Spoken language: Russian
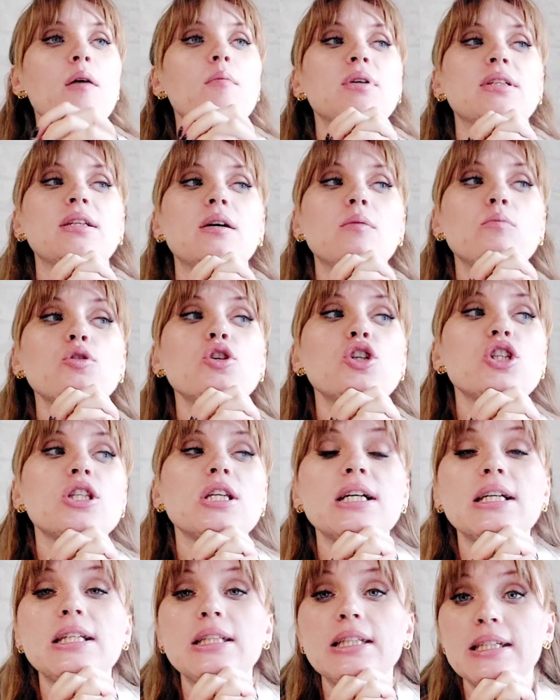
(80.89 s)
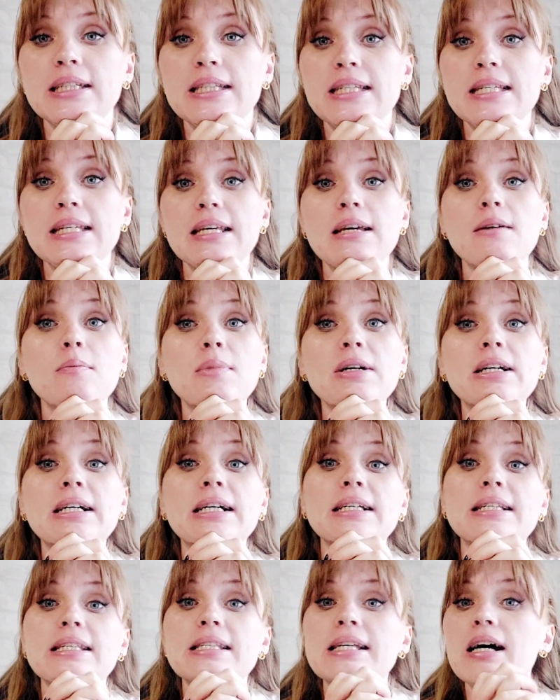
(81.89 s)
потому что это темы
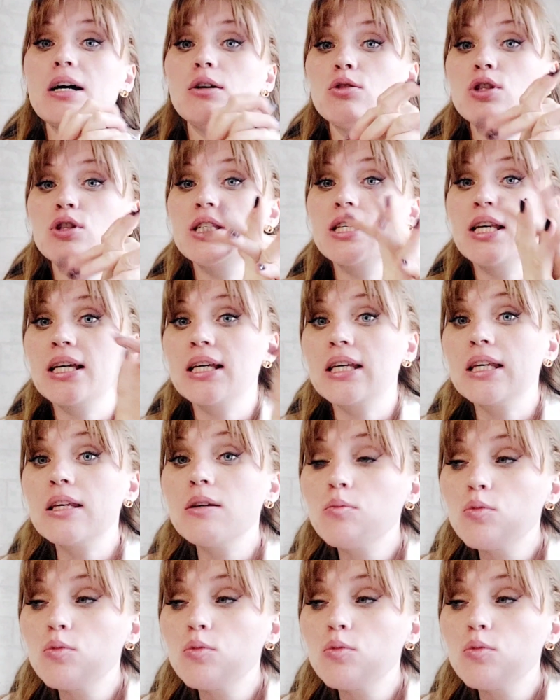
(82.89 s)
касаются и